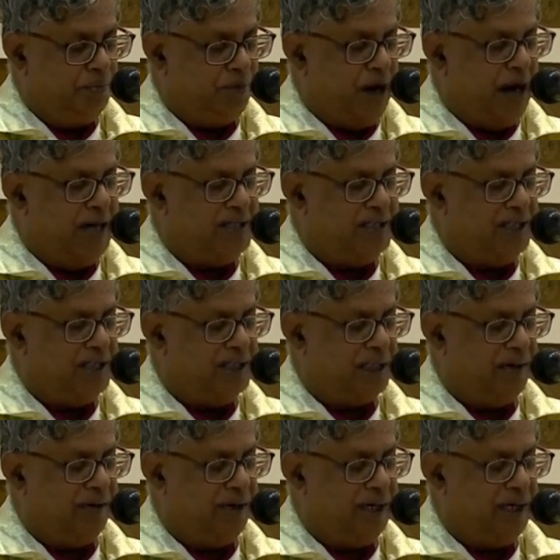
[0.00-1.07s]
பிரான்சிஸ்
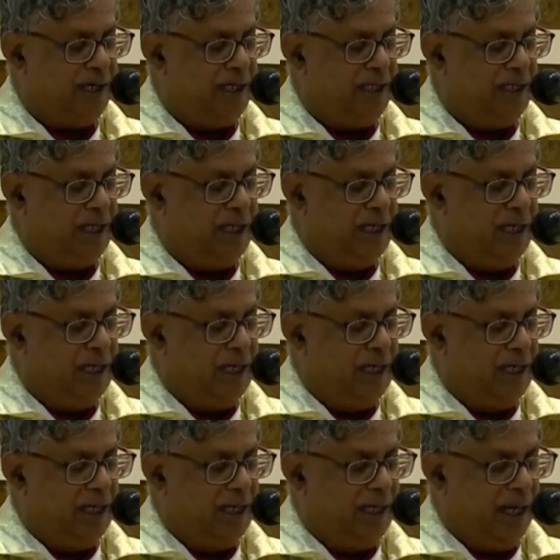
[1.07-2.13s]
அவர்கள்
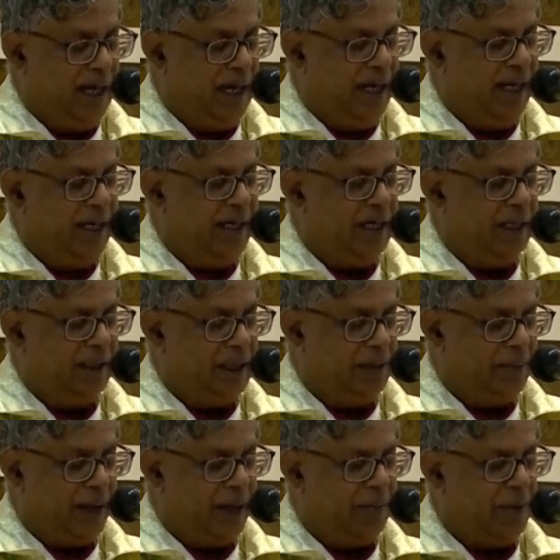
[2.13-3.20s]
என்னை இந்த
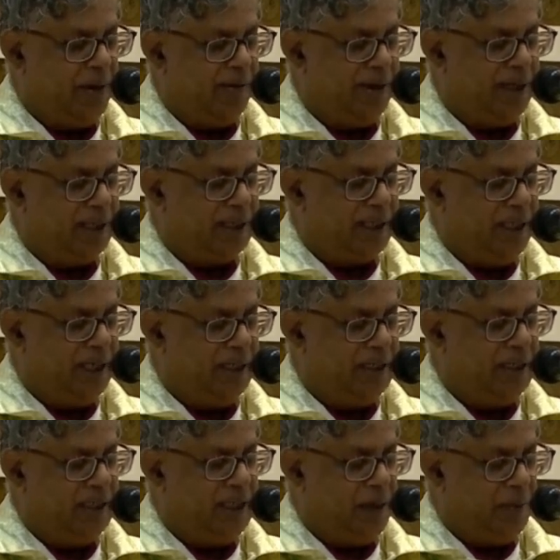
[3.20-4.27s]
மறை
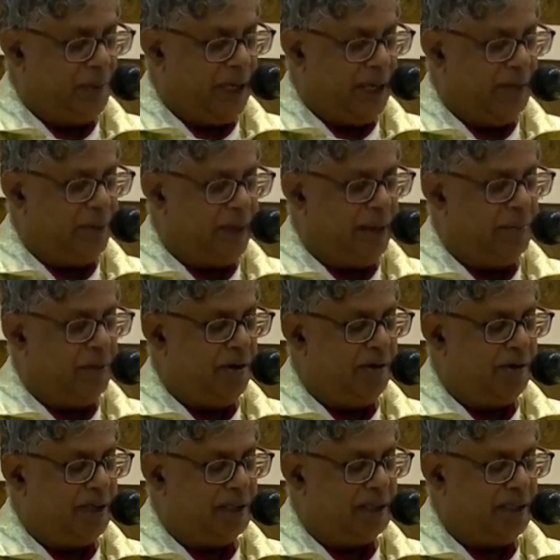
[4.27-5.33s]
மாவட்டத்திலிருந்து நம்முடைய மறை
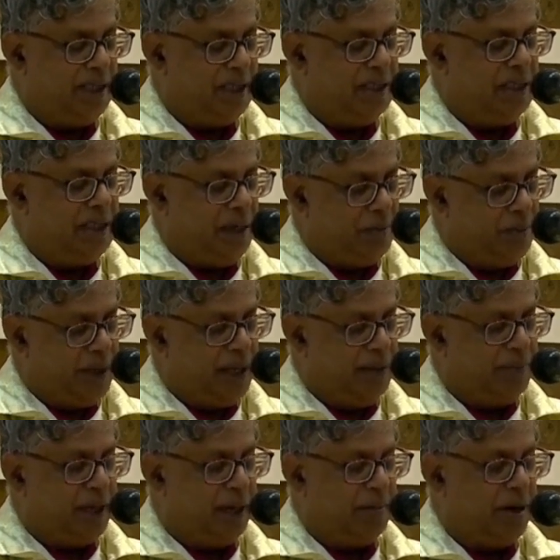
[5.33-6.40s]
மாவட்டத்திலிருந்து நம்முடைய
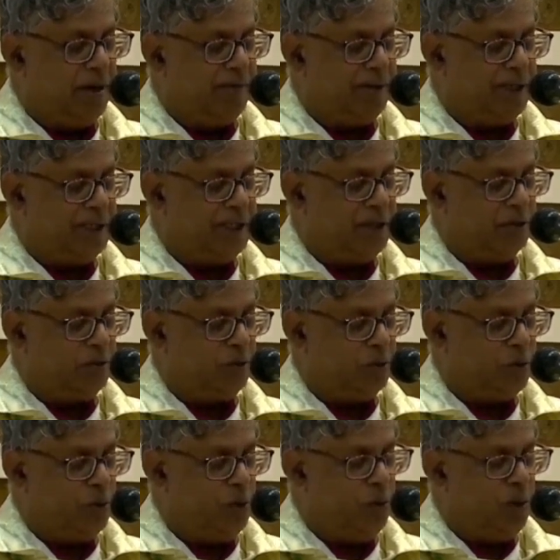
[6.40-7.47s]
மறை மாவட்டத்திற்கு
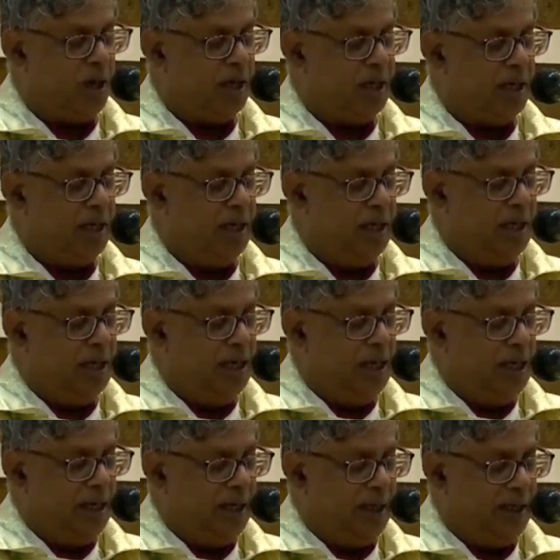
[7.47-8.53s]
குருவாக
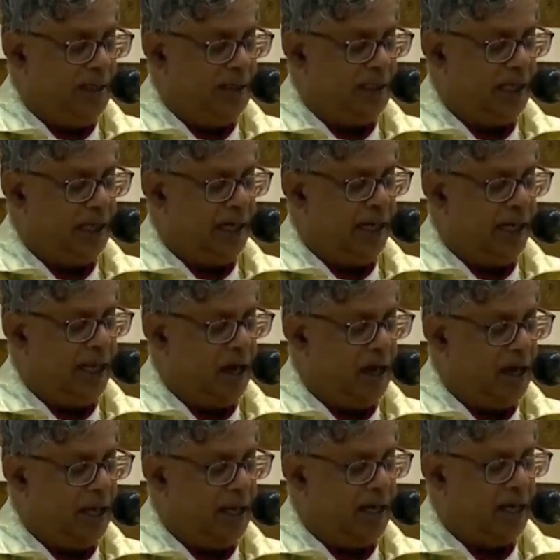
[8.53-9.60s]
இருந்த என்னை
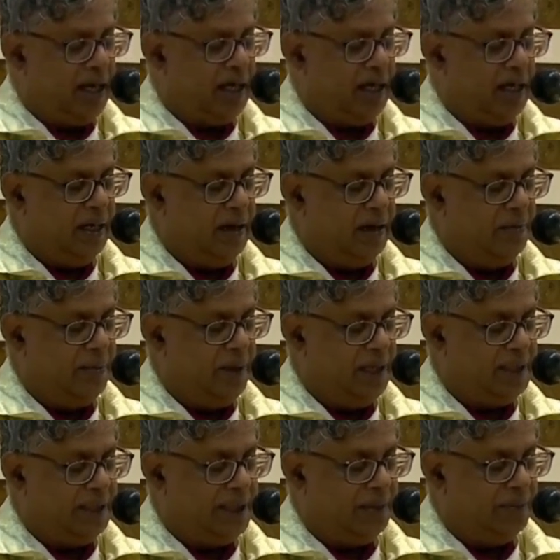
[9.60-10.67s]
ஆயராக
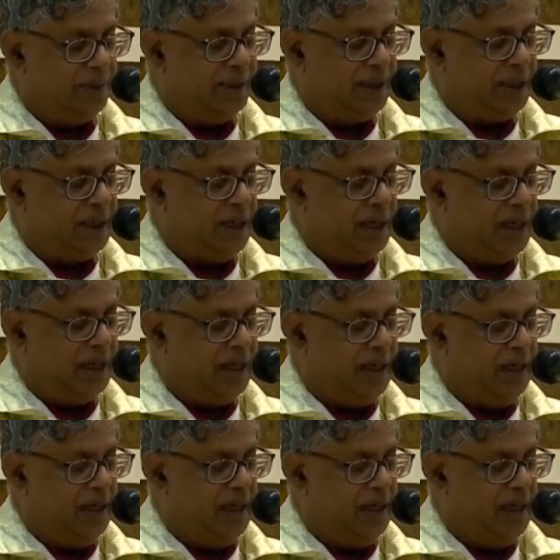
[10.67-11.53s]
மாற்றியிருப்பதற்காக